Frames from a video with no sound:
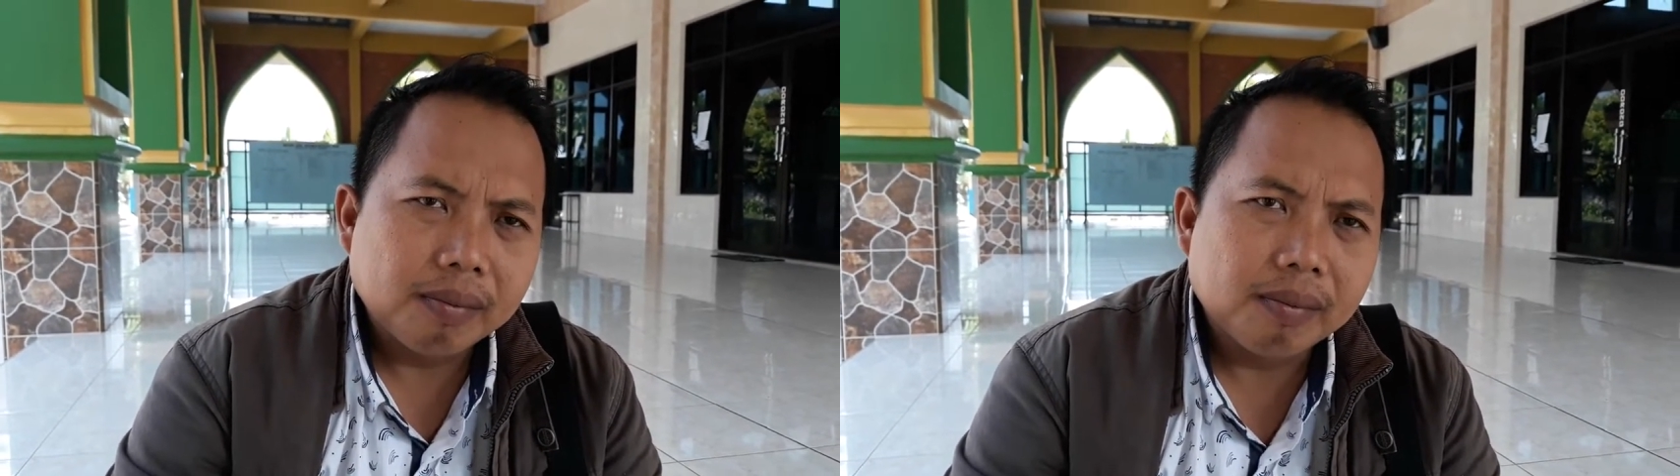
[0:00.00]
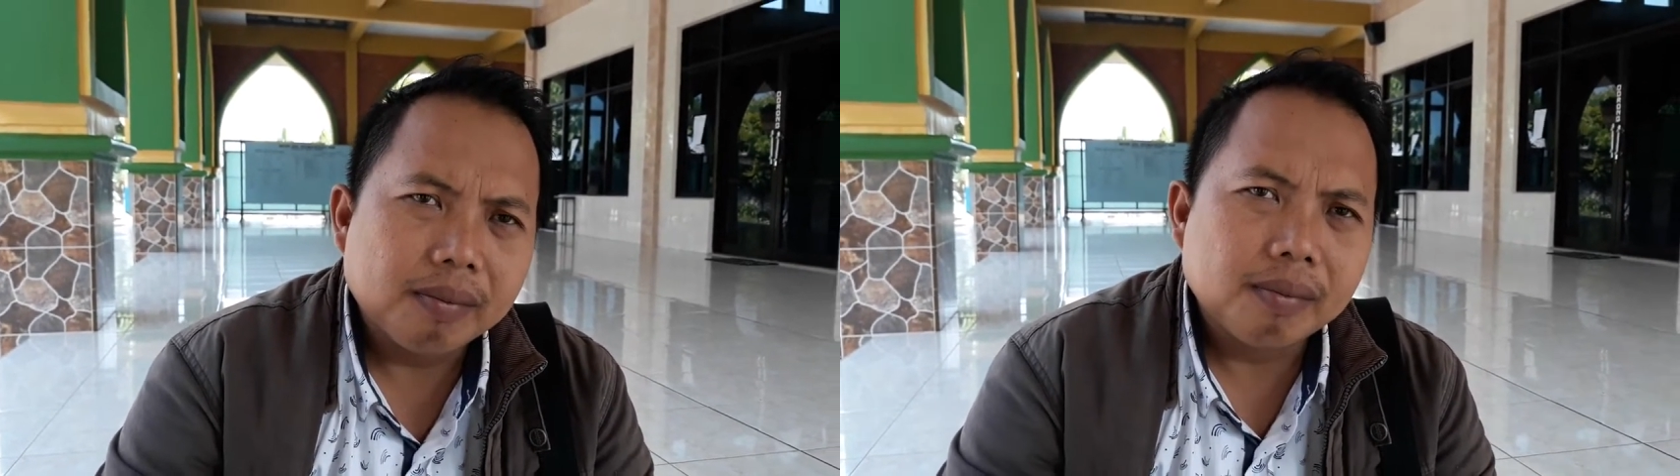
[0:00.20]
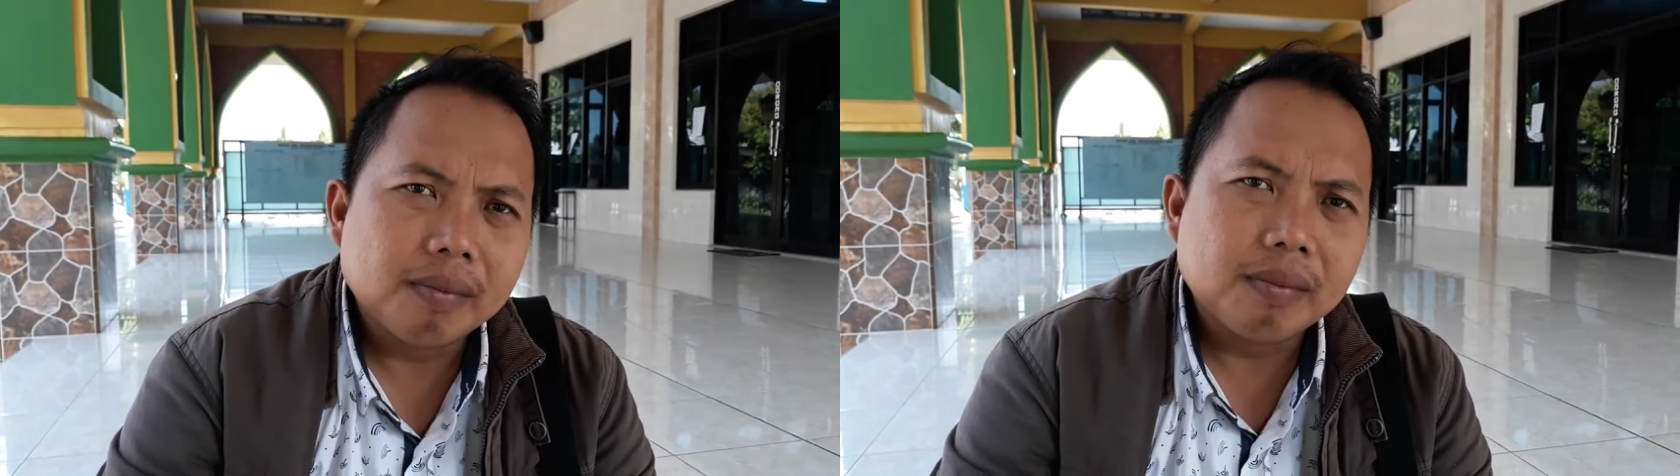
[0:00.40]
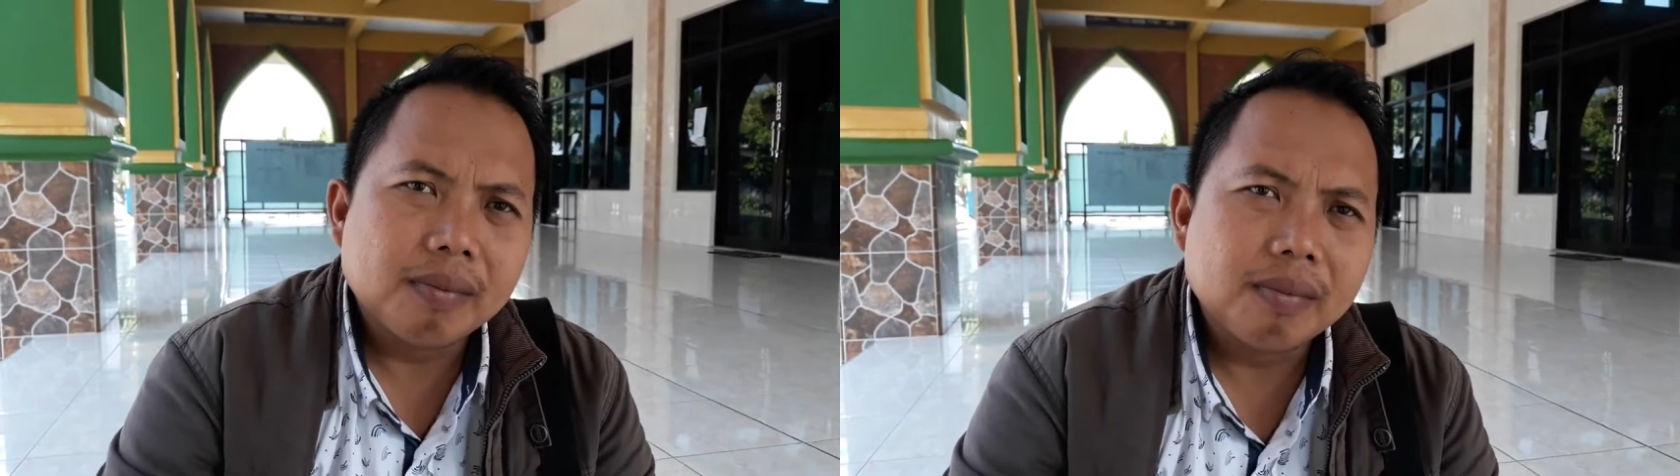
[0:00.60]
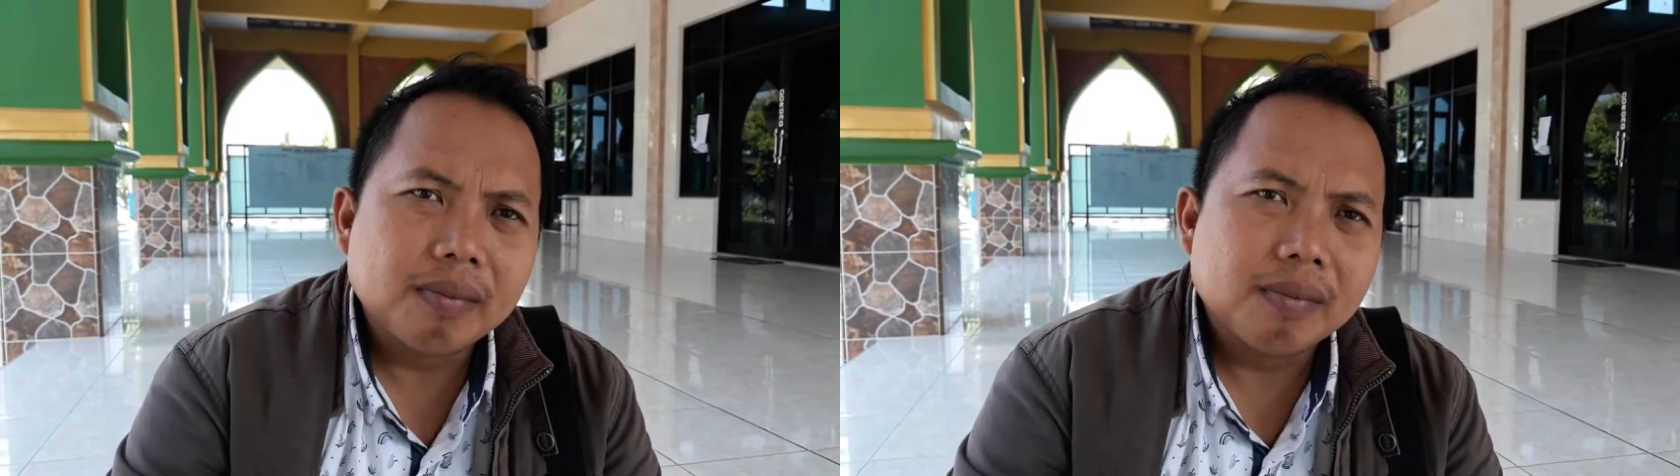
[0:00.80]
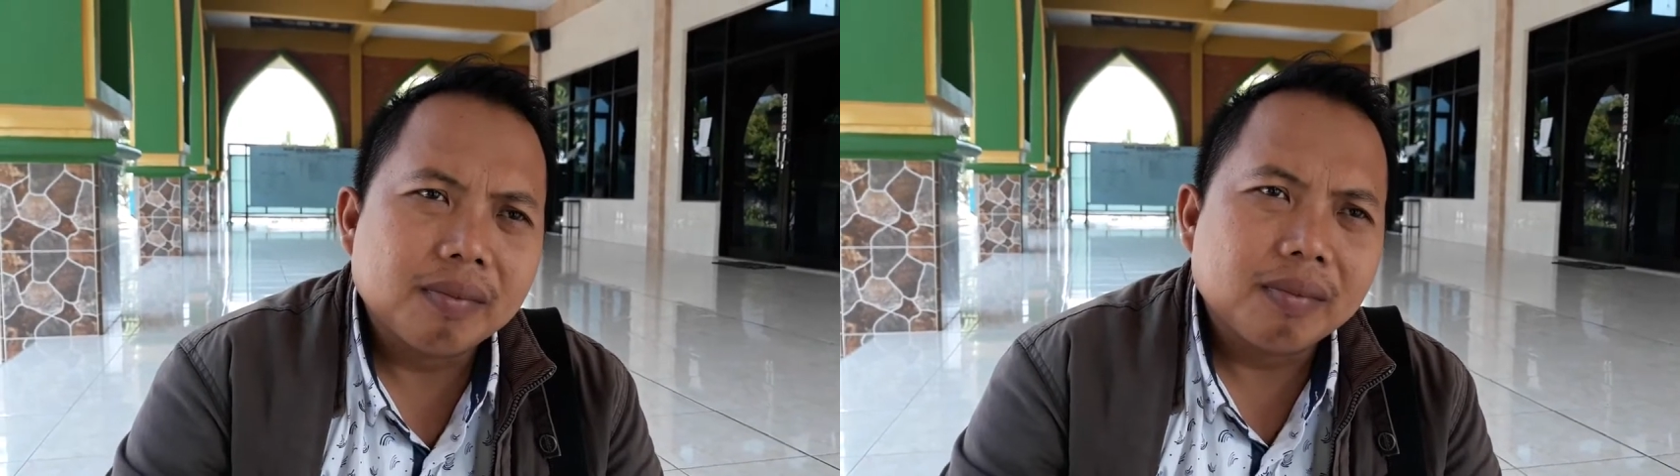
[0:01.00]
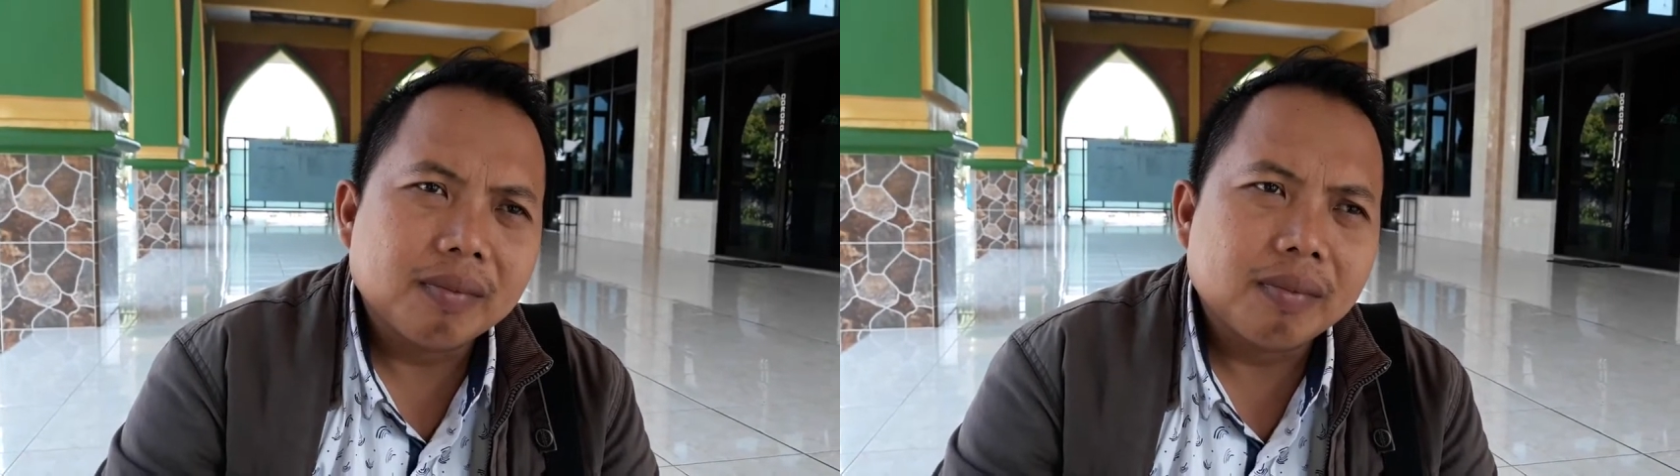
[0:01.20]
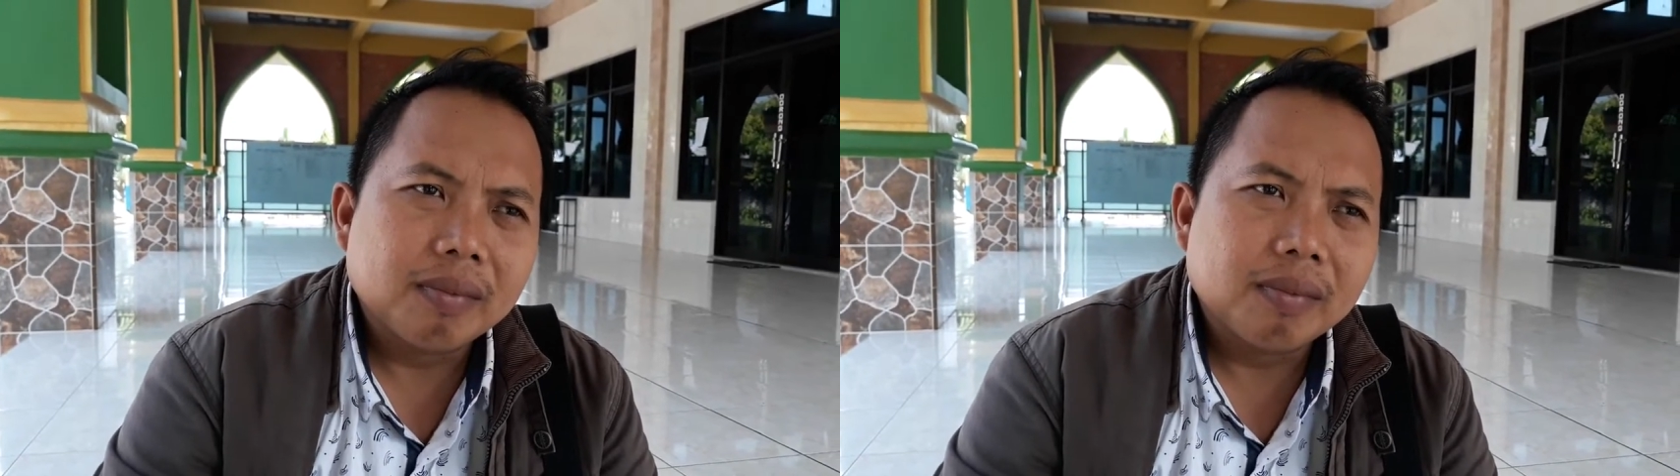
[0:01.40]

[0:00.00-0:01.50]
kira-kira Bapak senang nggak sih?